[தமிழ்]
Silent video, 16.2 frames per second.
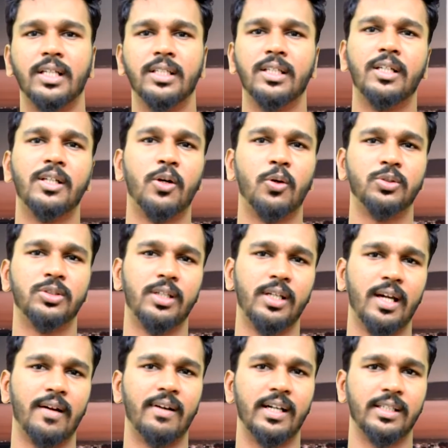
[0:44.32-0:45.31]
சங்கர்
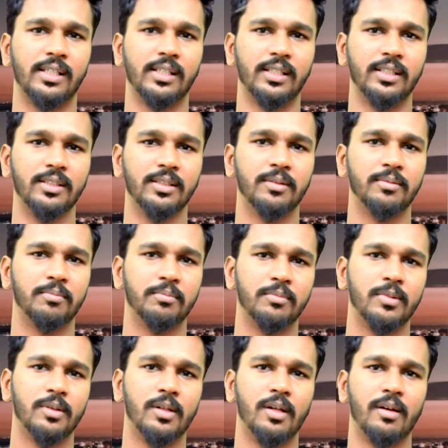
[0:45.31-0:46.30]
கௌசல்யா வழக்குக்கு
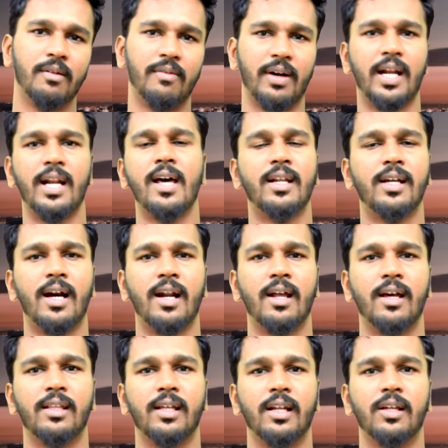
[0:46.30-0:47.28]
வரலாறு
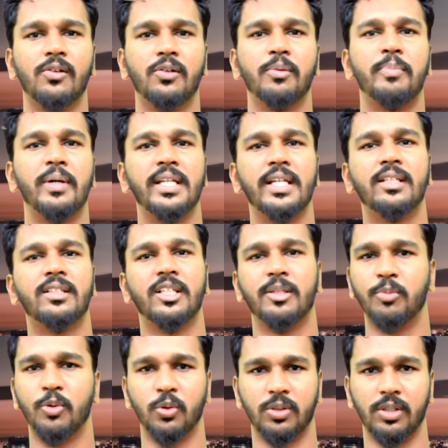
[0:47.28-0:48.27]
காணாத அளவுக்கு பெரிய
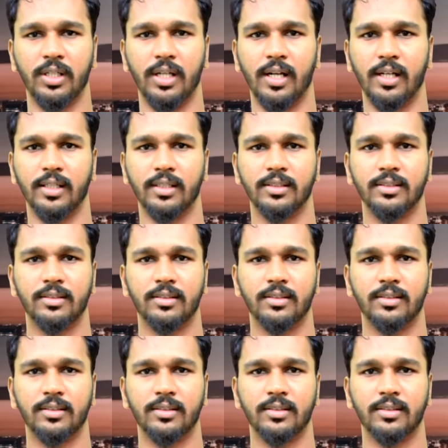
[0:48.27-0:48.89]
தீர்ப்பு கொடுத்துருக்காங்க